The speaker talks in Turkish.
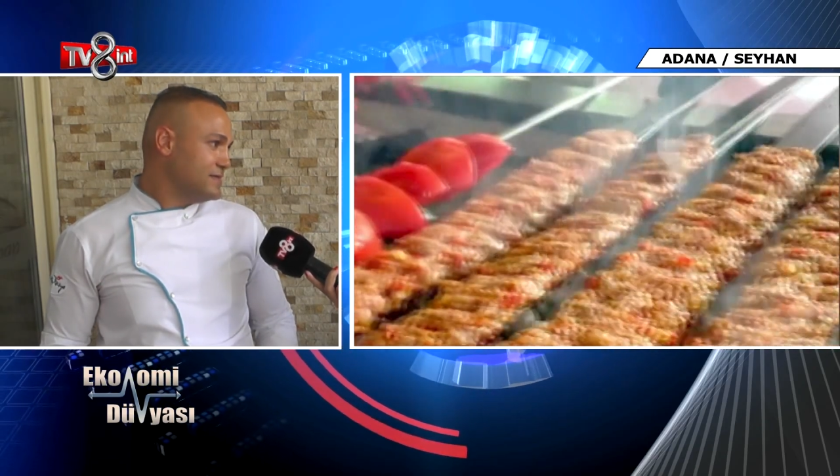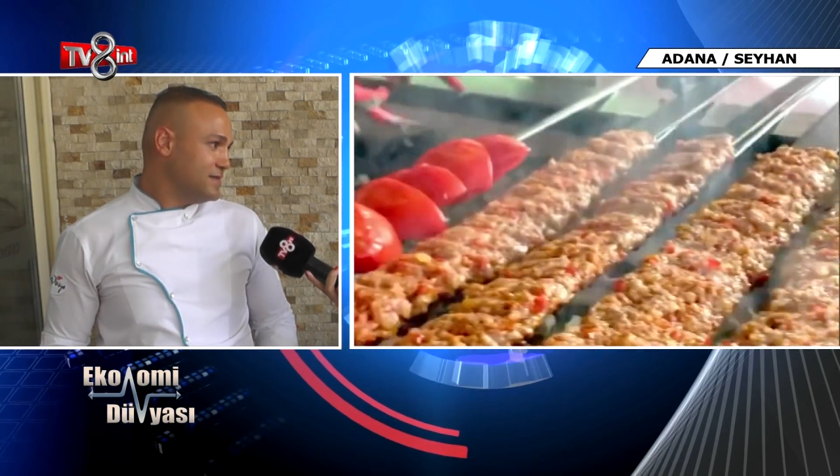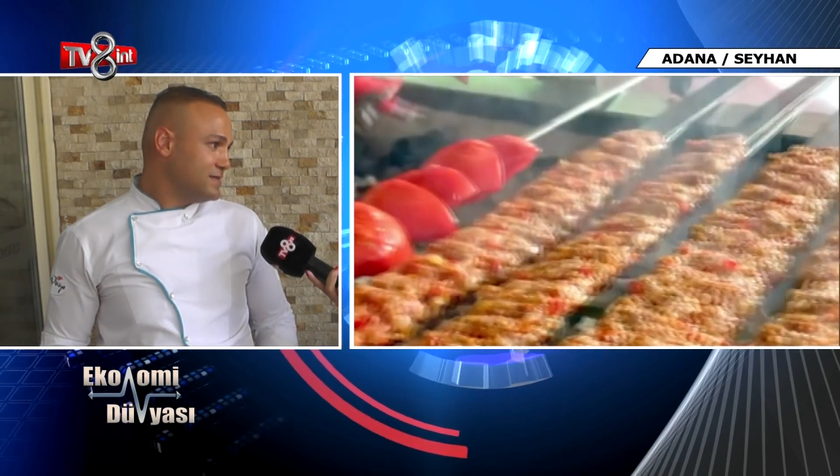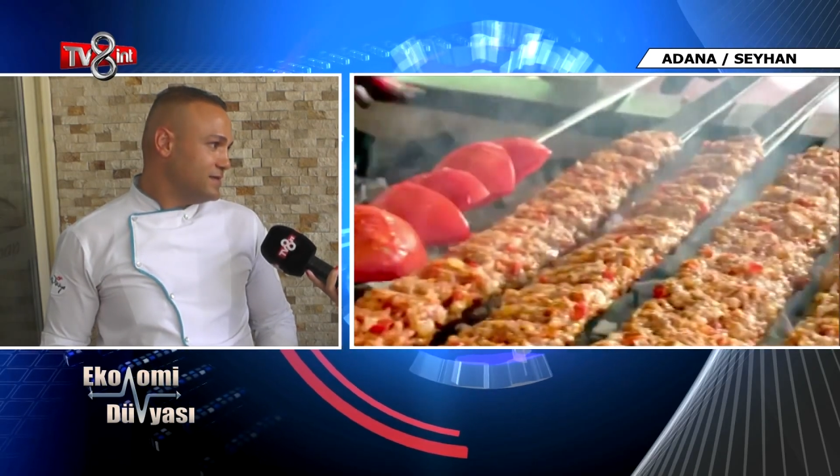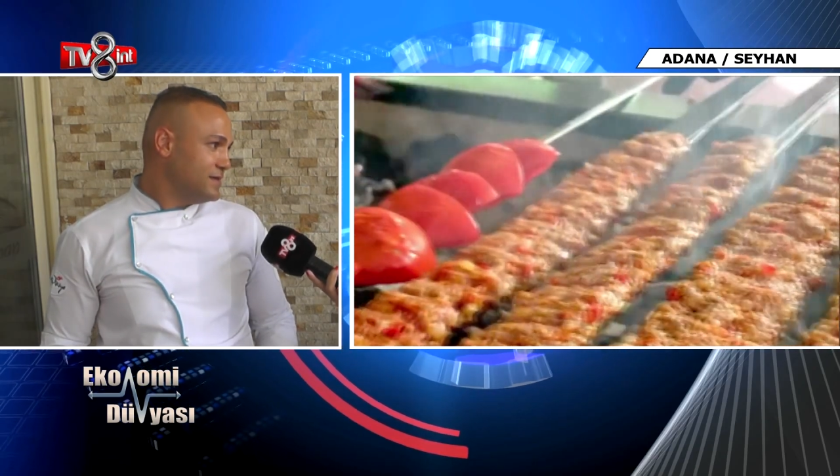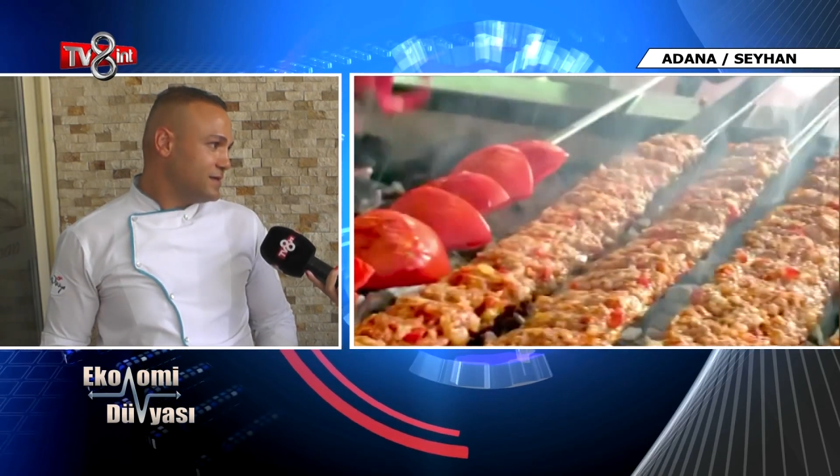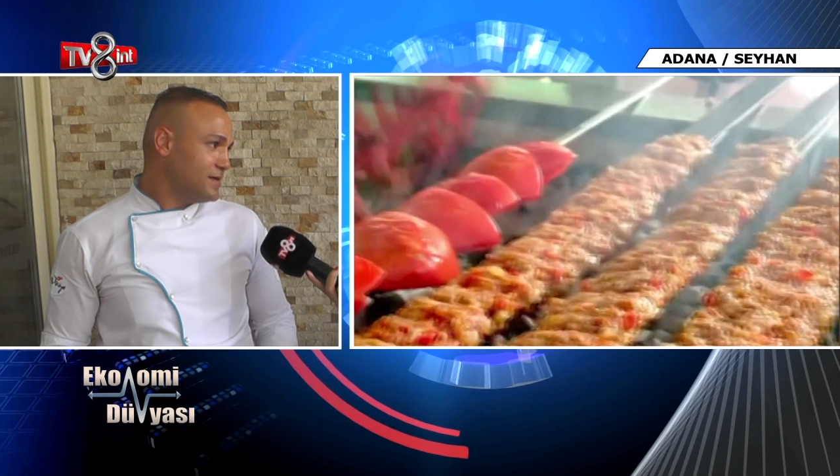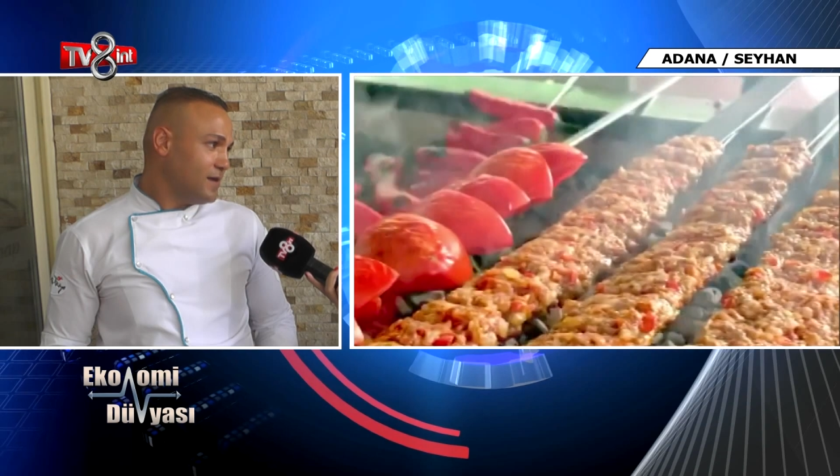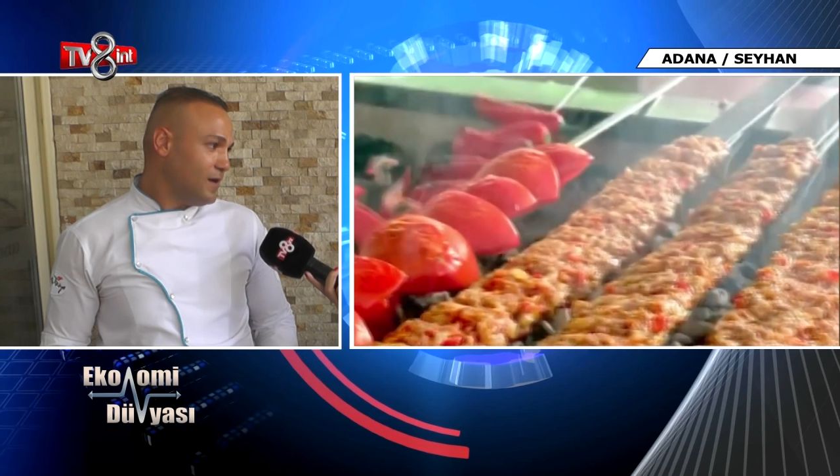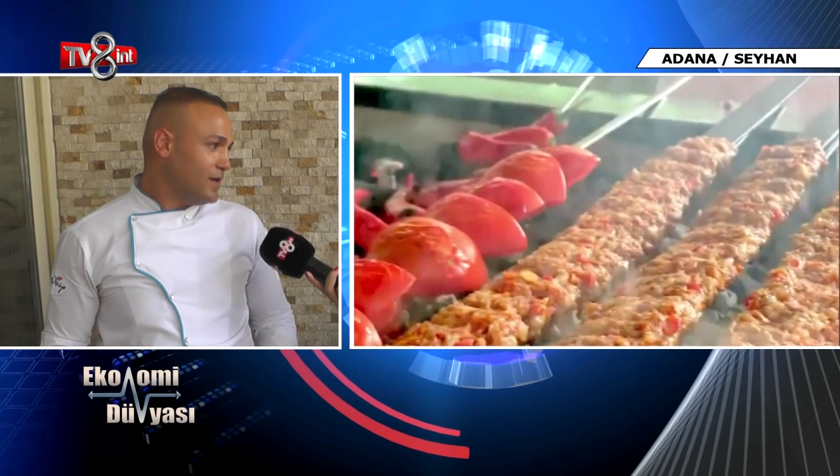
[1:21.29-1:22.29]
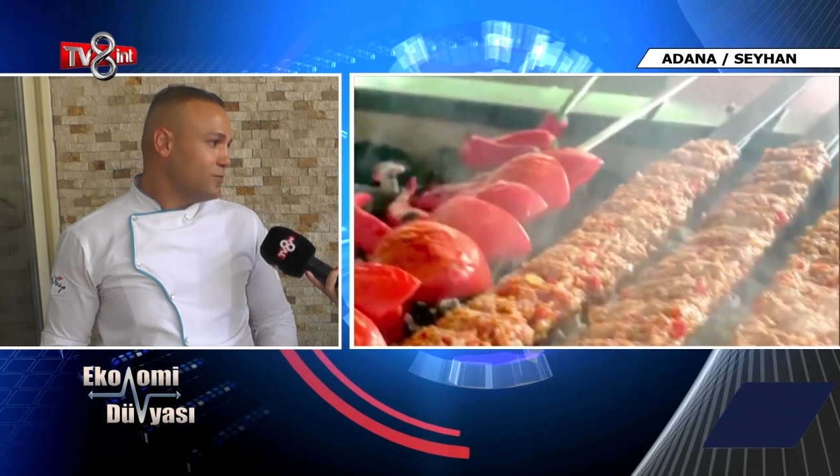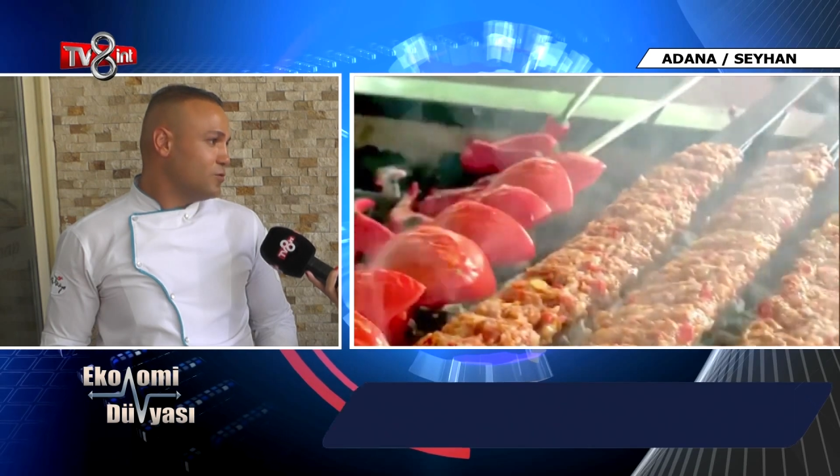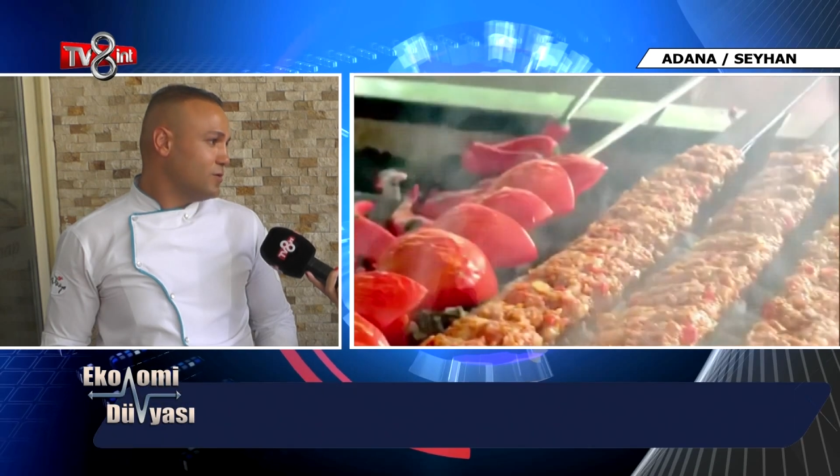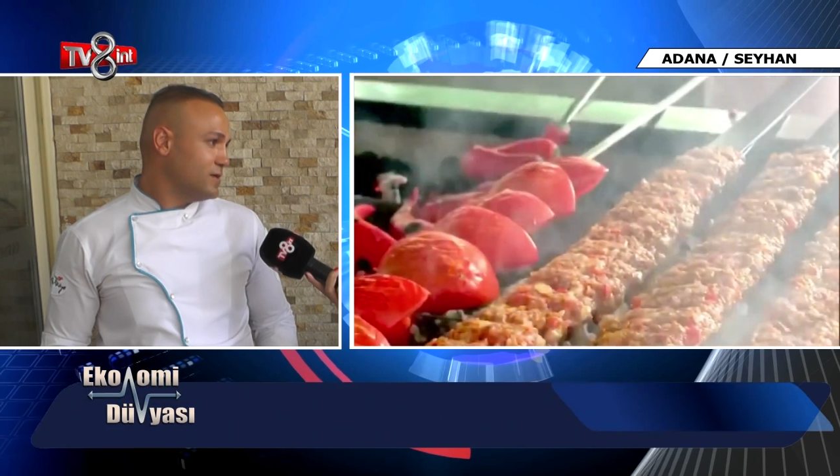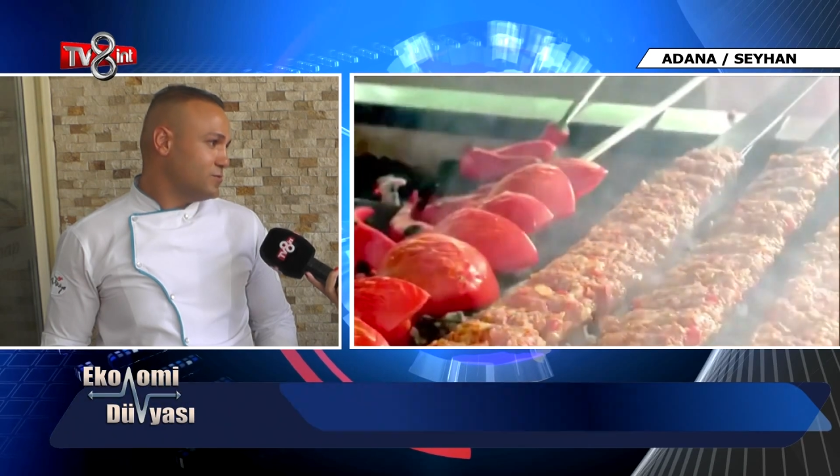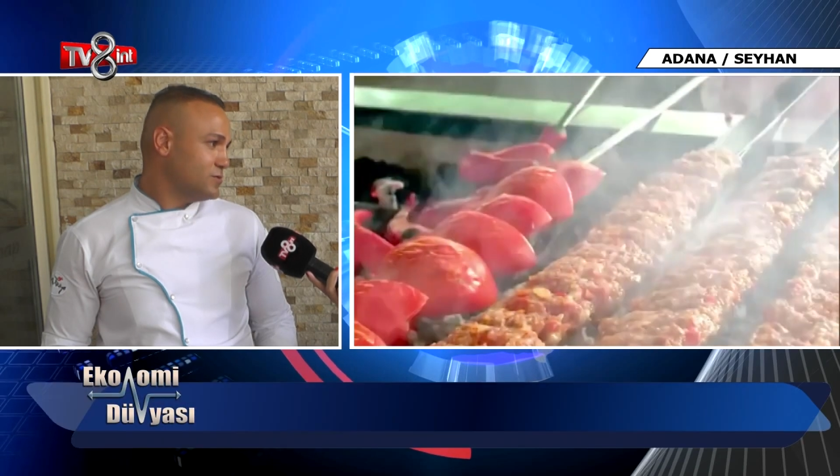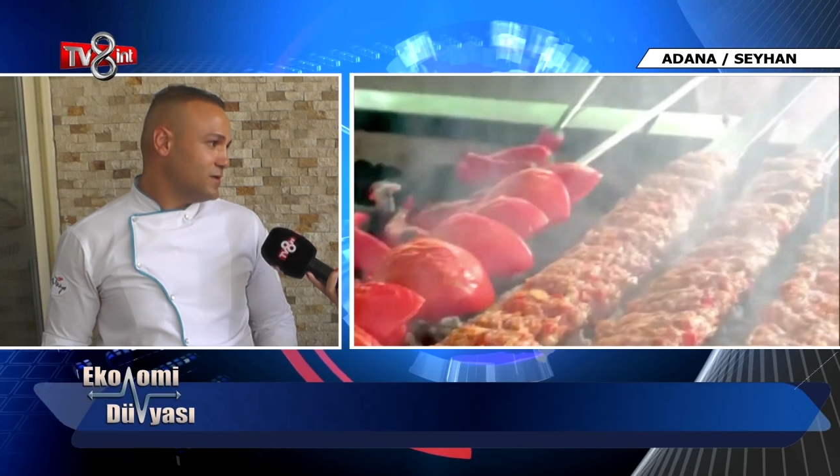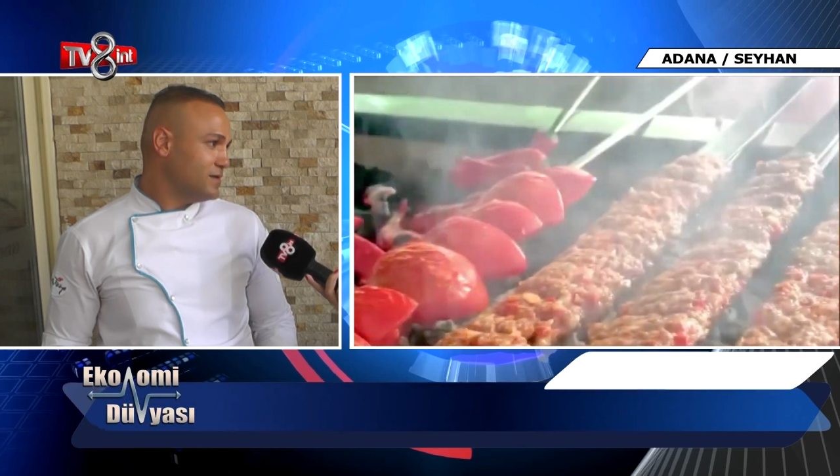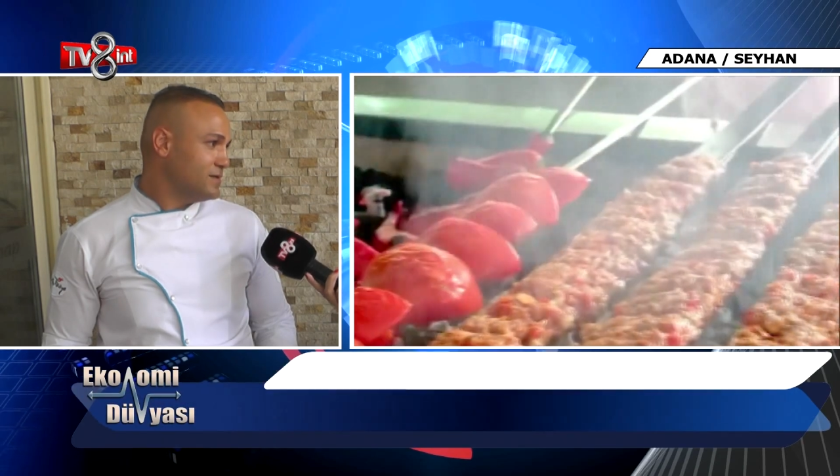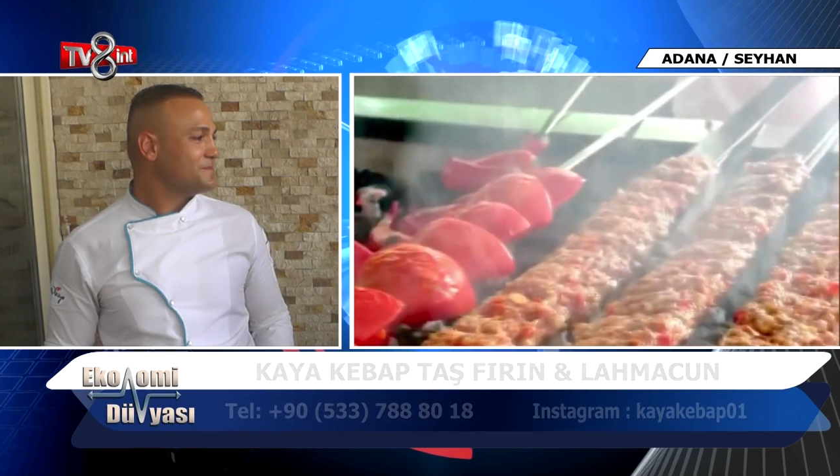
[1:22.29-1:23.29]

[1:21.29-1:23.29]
lezzetini alabiliyorlar burada.